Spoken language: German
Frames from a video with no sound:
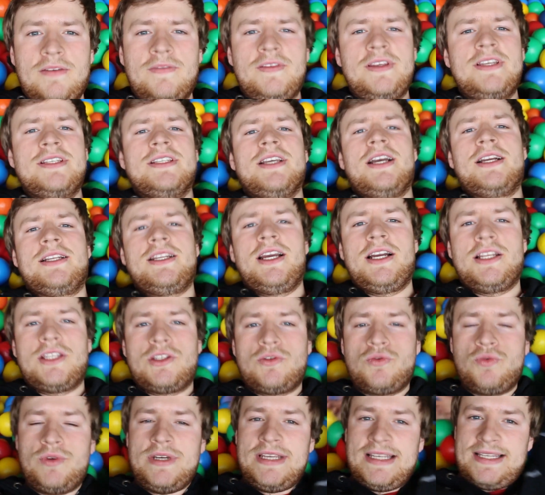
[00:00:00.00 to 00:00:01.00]
Wie gesagt,
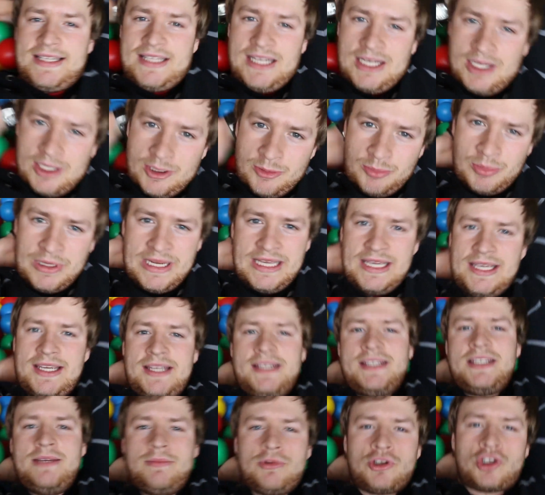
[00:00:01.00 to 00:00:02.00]
dazu ist der Blick
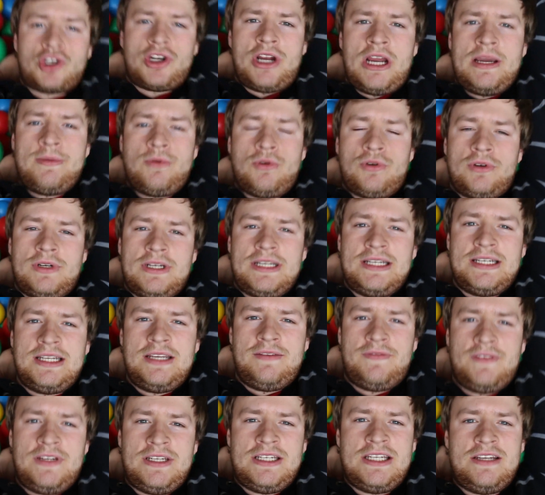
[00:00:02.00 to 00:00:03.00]
in die Beschreibung äh,
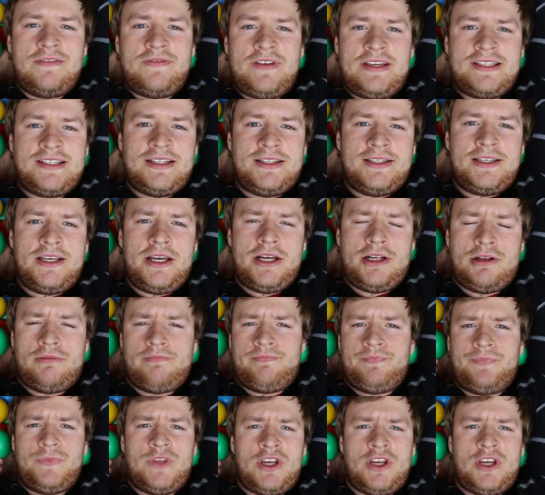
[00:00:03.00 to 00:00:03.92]
definitiv essentiell.